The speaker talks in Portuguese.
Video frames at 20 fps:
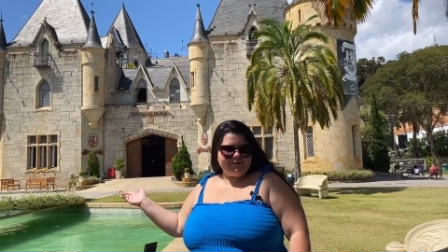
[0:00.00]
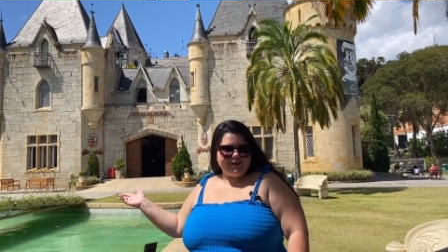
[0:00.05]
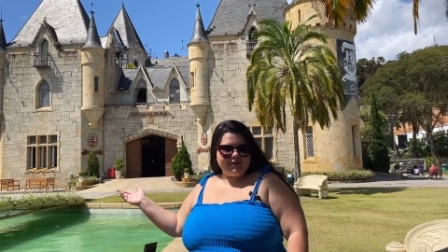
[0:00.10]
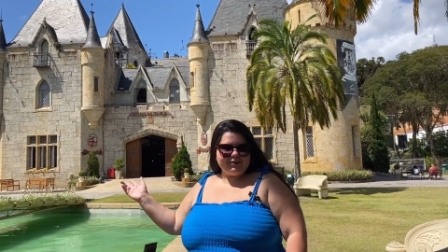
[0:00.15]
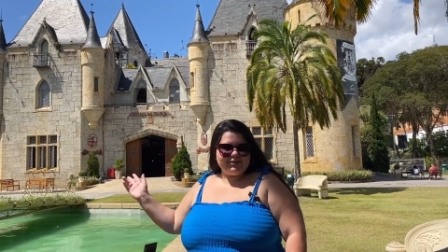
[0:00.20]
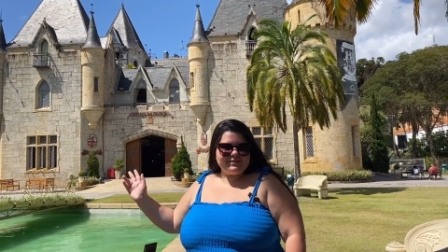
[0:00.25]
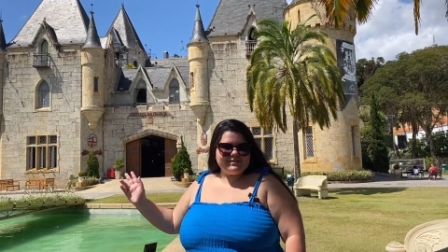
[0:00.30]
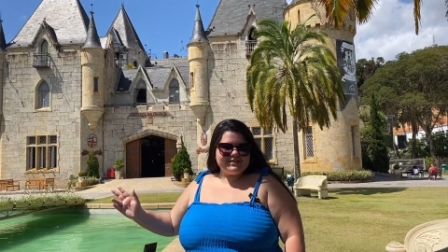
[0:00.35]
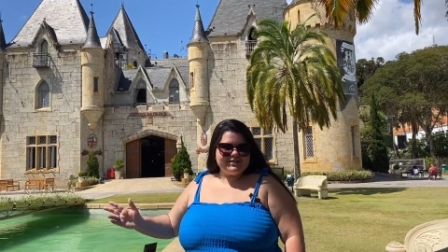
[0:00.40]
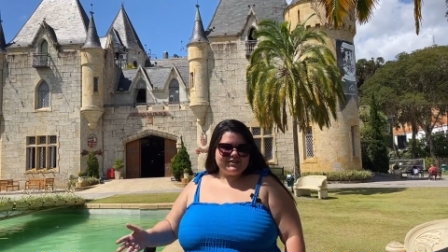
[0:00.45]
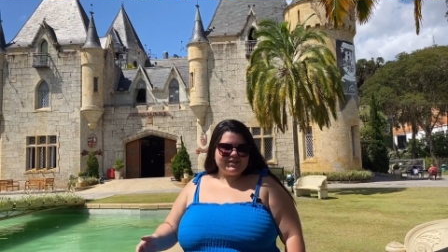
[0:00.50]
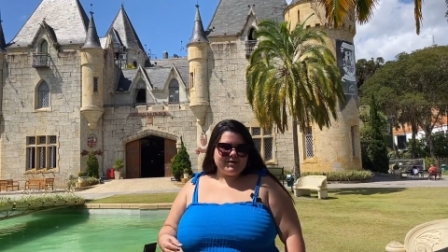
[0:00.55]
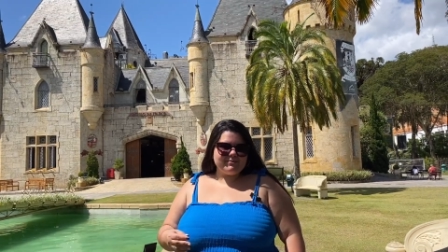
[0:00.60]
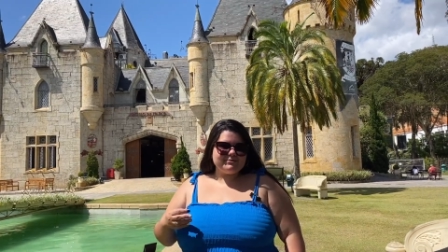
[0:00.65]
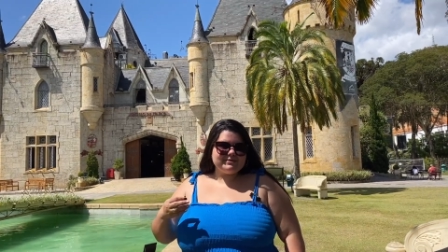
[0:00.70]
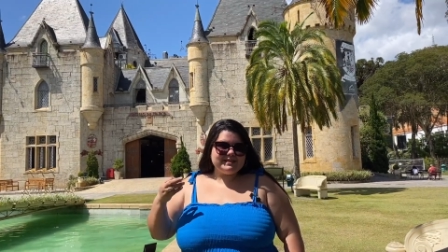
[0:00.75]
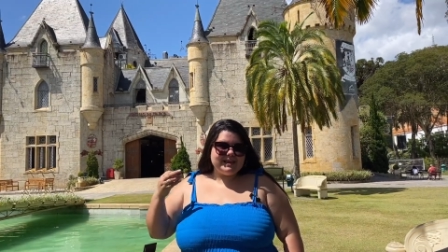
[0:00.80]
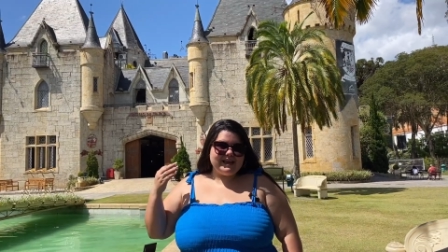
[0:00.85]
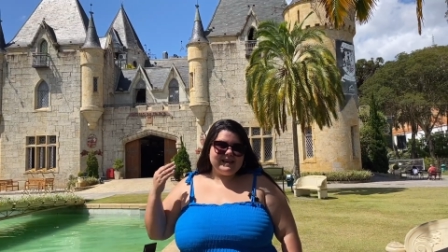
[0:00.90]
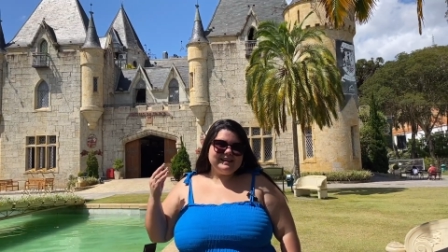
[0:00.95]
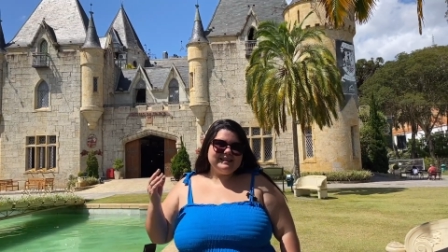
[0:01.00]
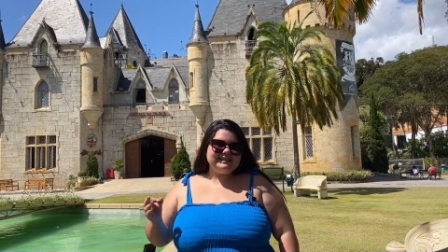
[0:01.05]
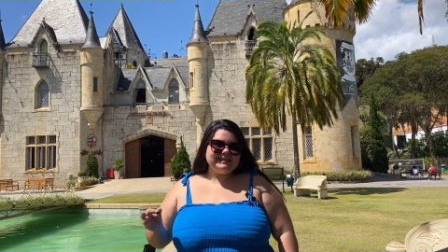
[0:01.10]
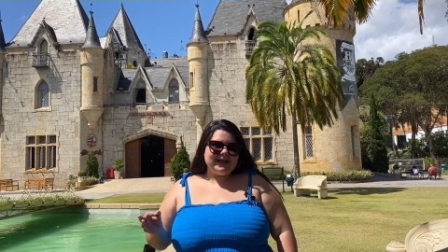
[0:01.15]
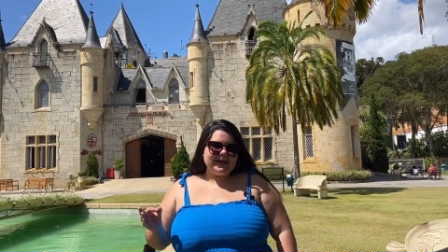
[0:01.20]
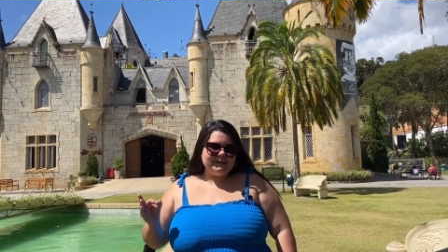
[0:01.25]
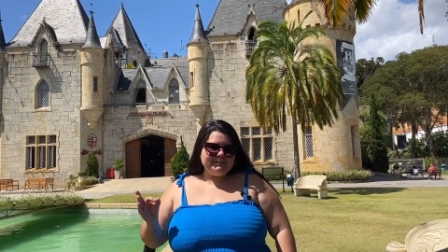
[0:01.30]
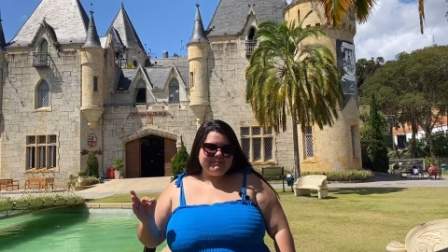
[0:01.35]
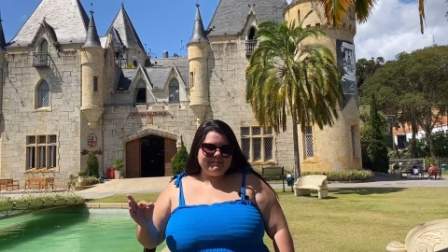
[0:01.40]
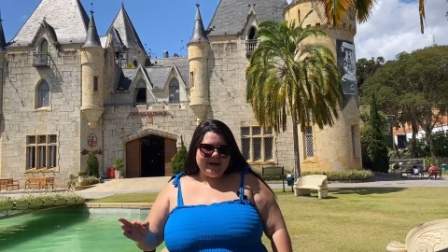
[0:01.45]
ver, nós estamos em
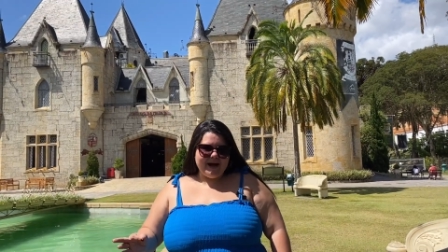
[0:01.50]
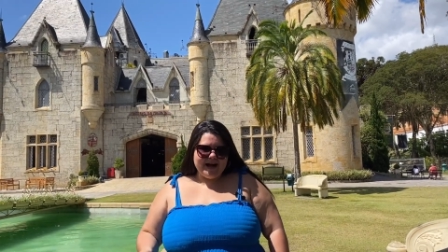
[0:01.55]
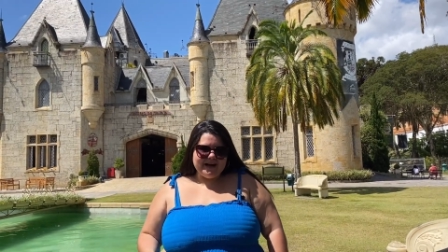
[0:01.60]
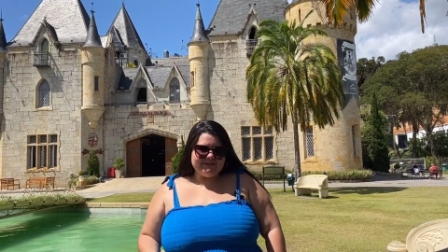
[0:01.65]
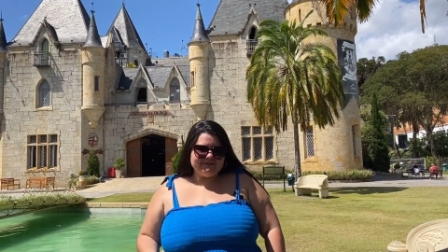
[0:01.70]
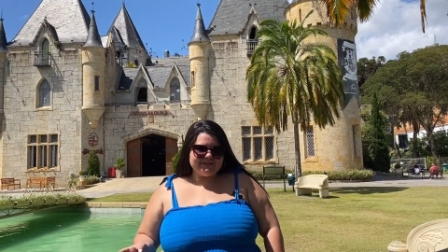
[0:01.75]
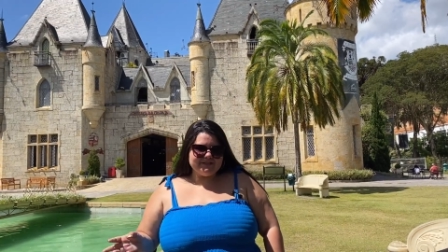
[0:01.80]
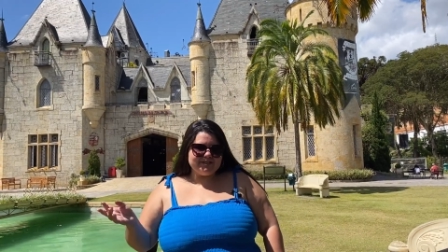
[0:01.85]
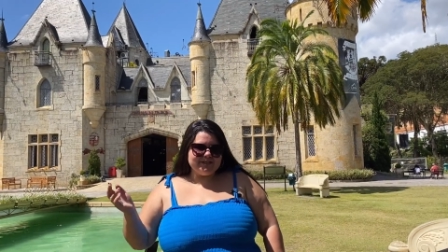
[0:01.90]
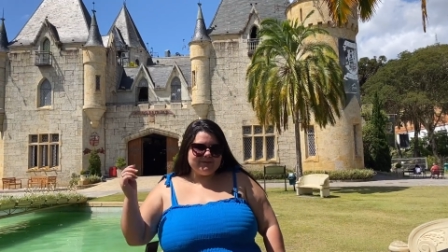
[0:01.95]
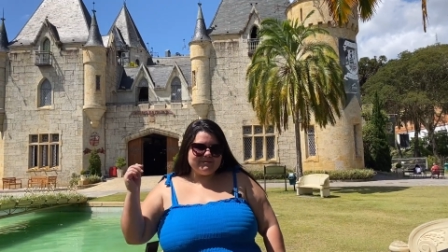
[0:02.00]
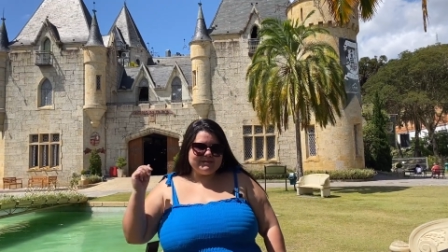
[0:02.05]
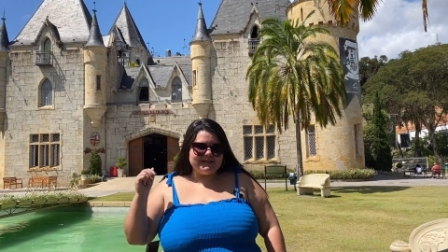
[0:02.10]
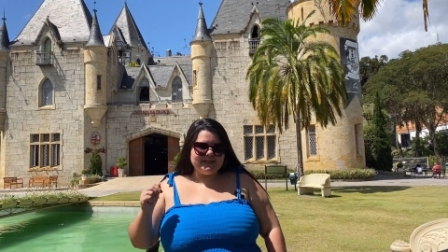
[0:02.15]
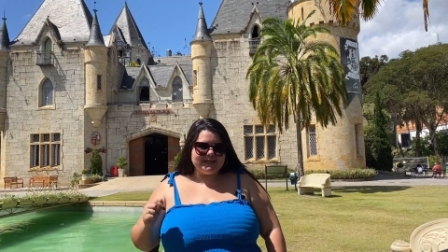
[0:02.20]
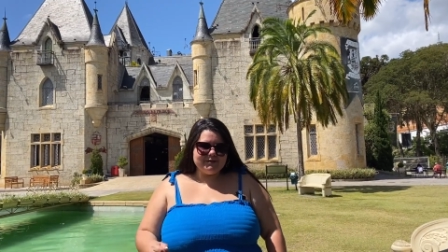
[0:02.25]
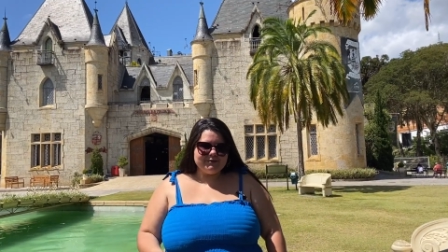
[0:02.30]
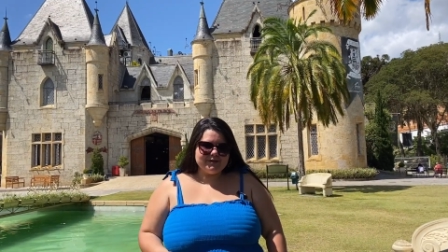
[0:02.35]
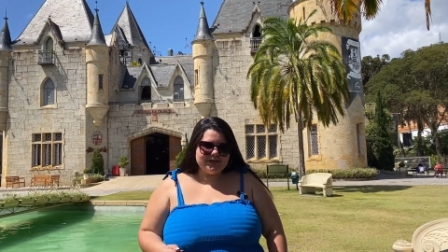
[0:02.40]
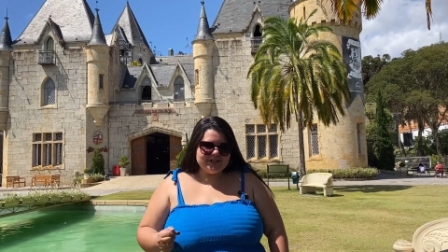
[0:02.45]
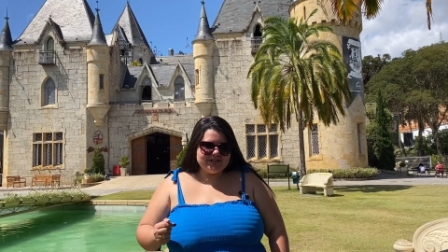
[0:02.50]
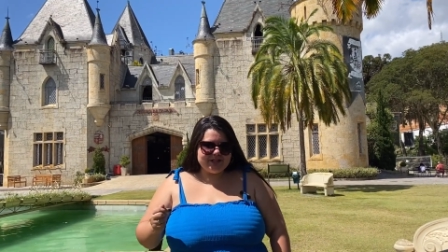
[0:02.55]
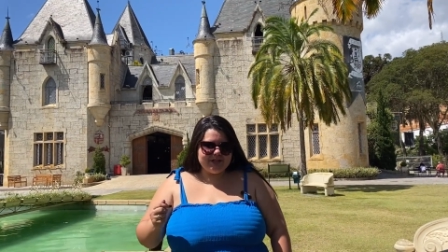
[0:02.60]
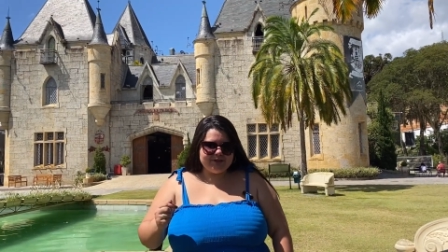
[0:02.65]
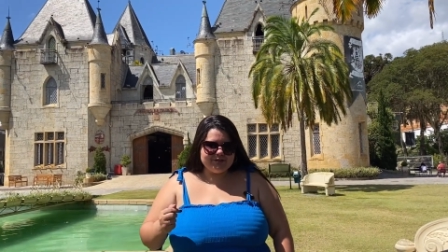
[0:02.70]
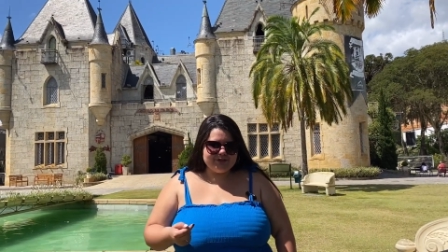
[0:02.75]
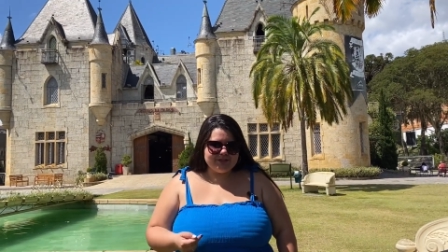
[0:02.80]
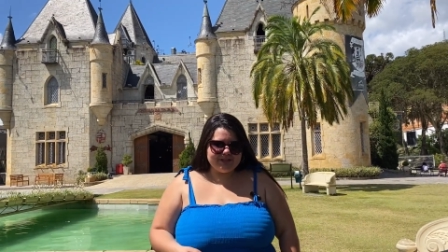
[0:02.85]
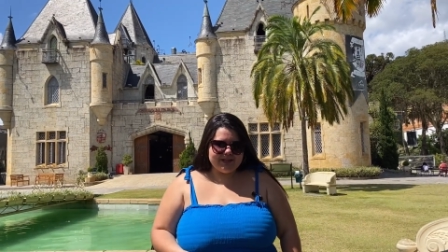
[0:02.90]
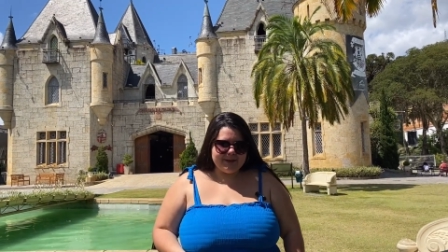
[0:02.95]
Itaipava, estamos aqui no
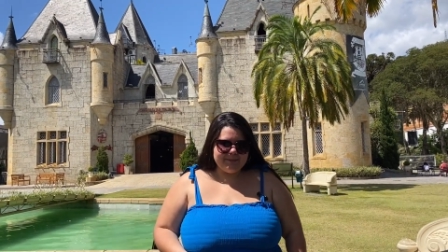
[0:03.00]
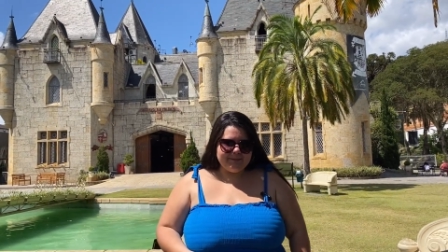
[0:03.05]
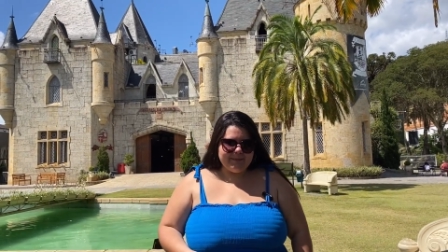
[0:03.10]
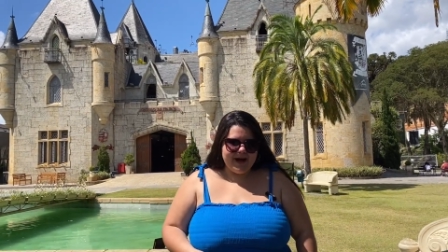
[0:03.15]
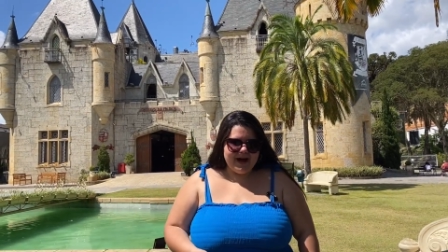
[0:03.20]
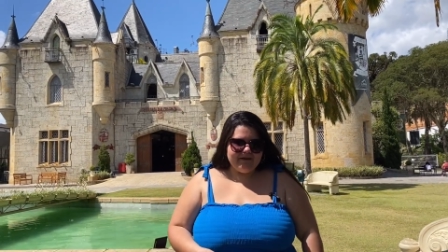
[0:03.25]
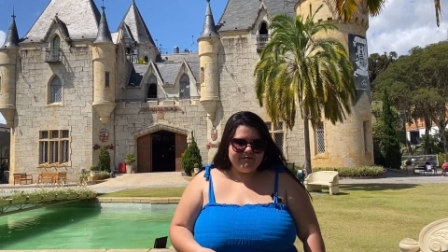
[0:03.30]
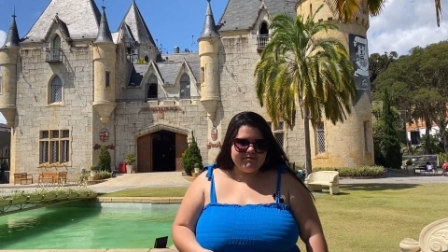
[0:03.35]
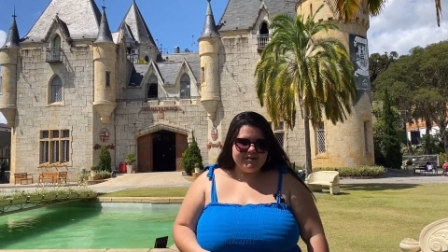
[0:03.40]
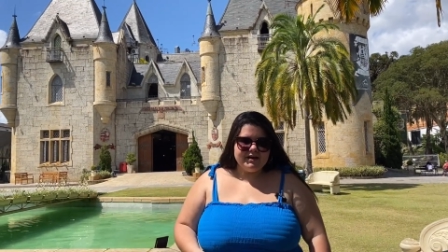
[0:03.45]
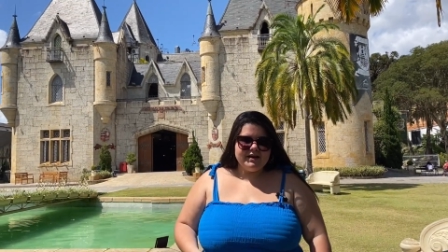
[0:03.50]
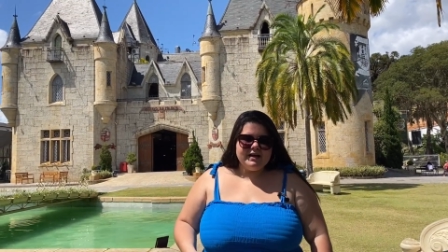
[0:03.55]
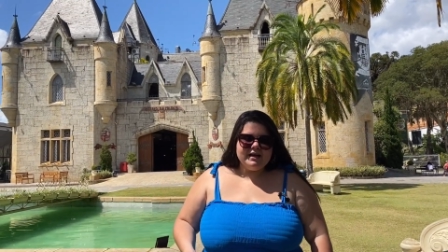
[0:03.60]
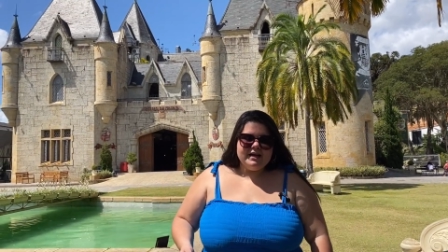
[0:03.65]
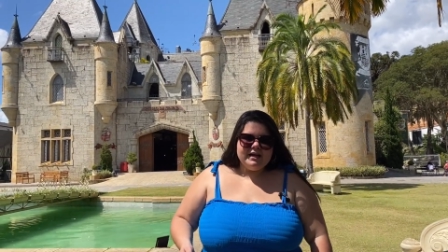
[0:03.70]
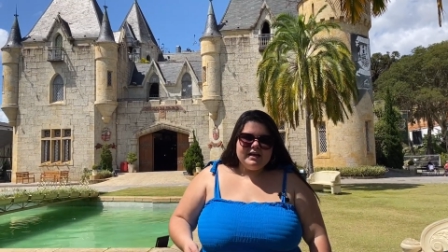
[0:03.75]
Castelo de Itaipava